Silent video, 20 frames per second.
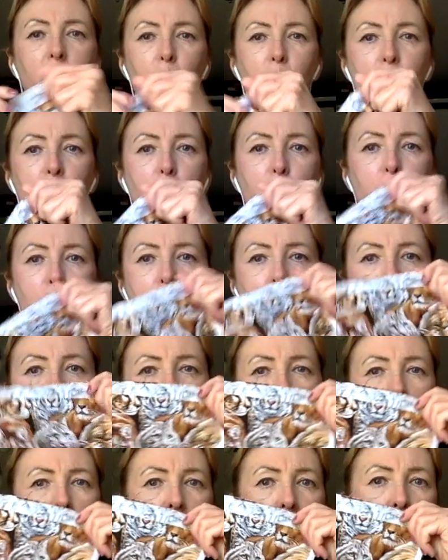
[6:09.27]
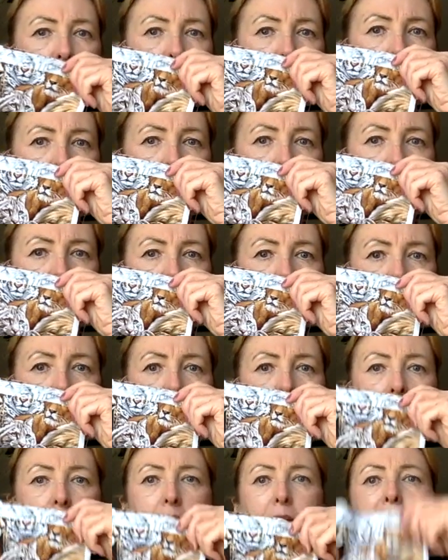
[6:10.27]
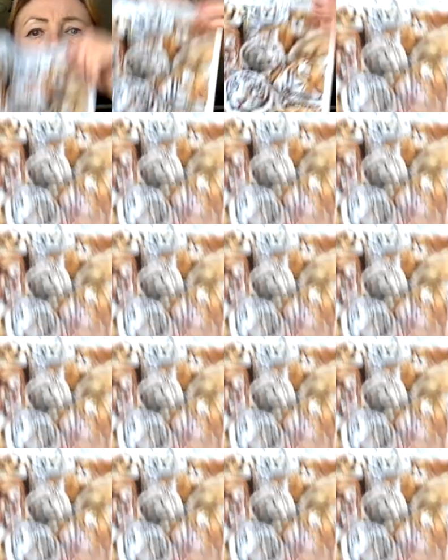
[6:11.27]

вообще просто кошачья жизнь, видите?